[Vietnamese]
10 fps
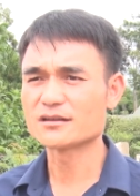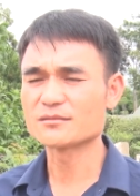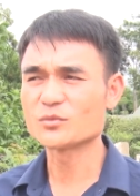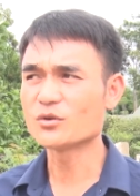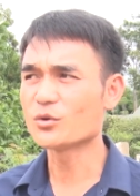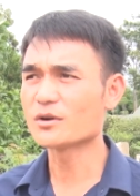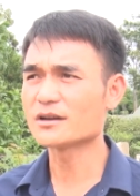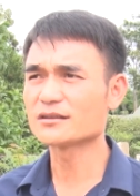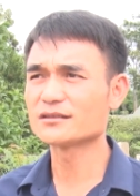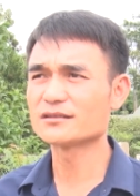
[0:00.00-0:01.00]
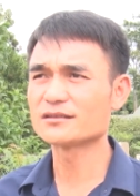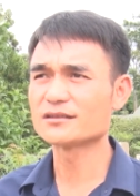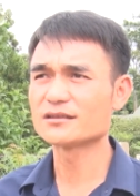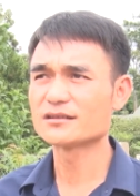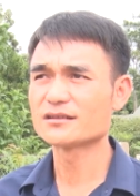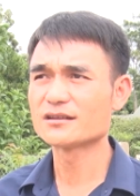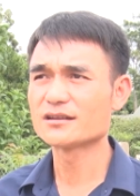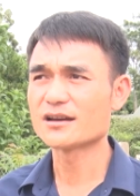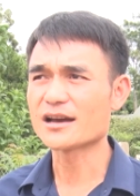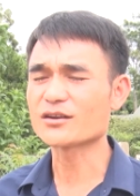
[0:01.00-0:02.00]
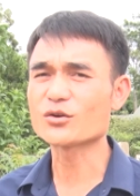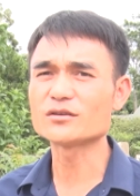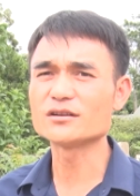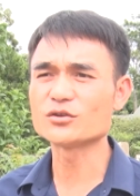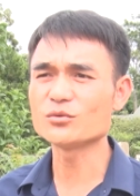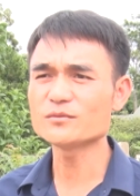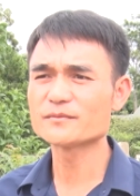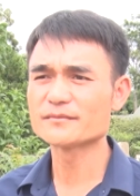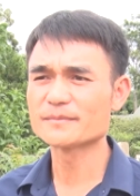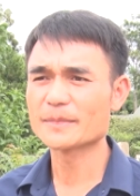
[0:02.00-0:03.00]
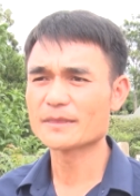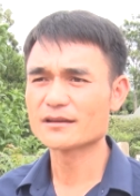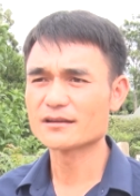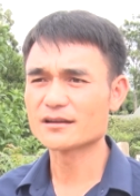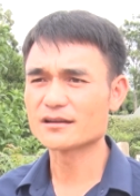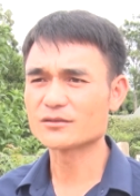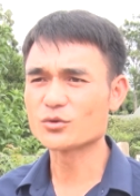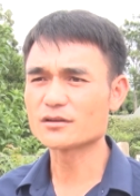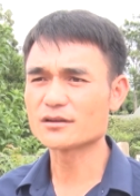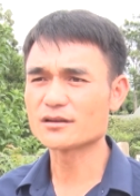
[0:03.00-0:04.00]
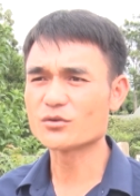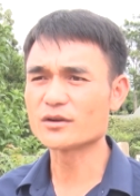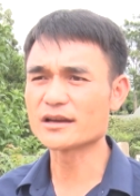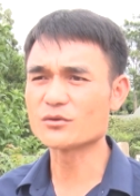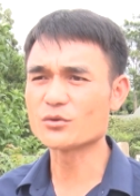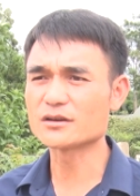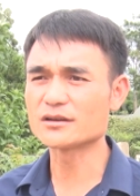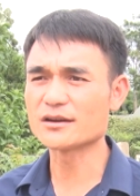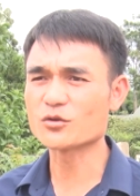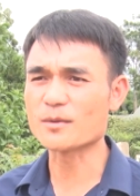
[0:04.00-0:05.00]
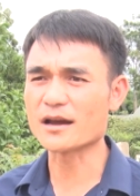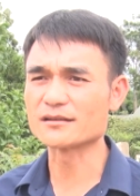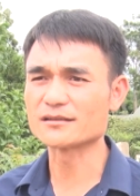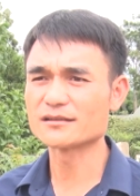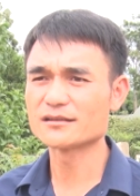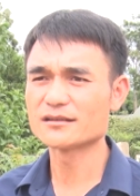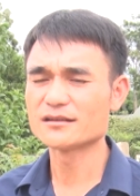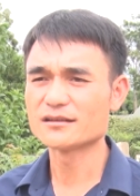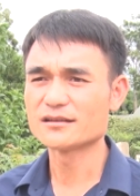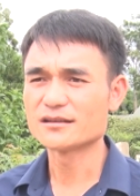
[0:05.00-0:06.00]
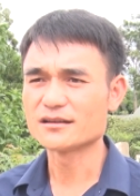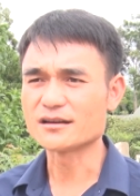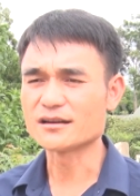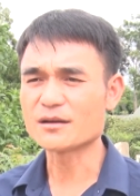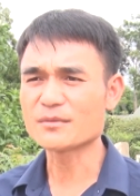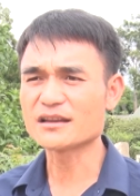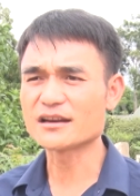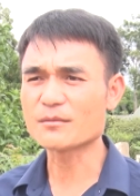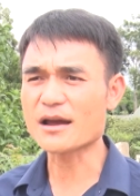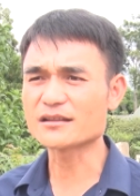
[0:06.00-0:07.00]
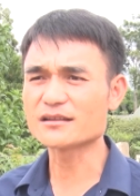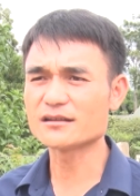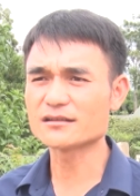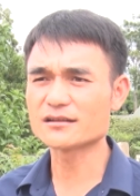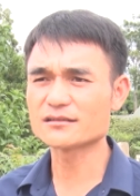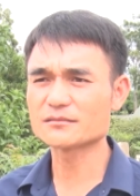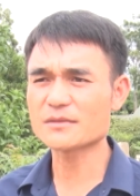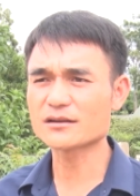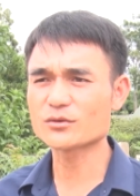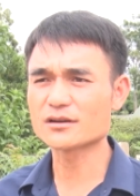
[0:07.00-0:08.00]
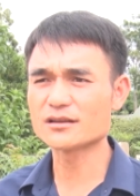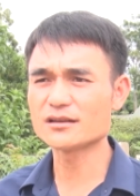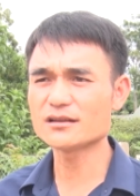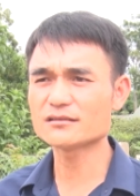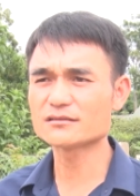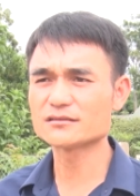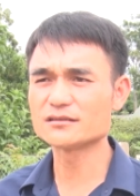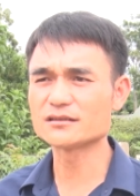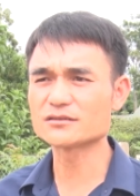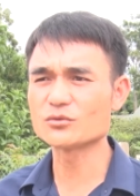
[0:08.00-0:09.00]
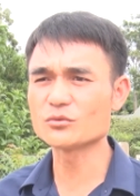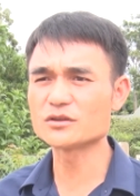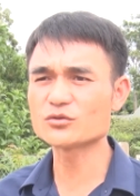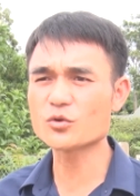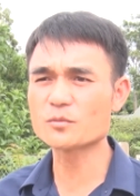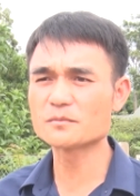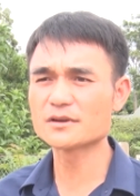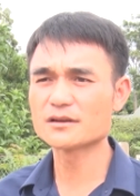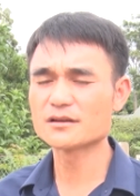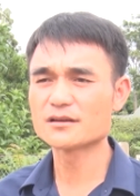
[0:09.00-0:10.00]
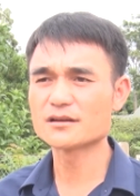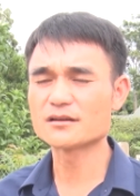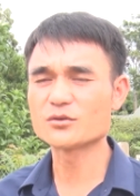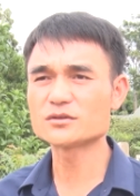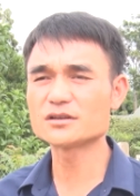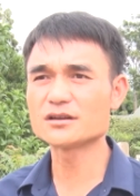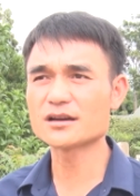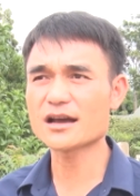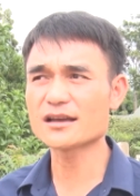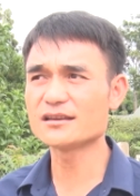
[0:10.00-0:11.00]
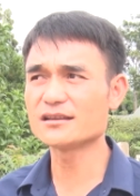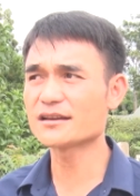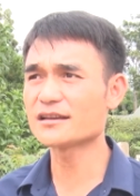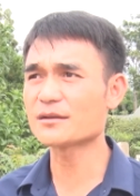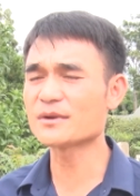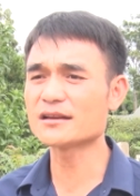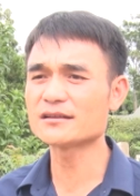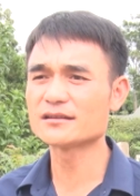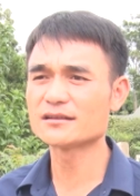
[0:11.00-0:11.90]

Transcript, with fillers: 10 hộ được ừ, hai con lợn giống ờ, thuộc ờ, hộ nghèo, hộ cực nghèo của bản. Ờ, năm 2023 thì được Ban Quản lý rừng đặc dụng huyện Sóc Cộp hỗ trợ 2.000 cây chám đen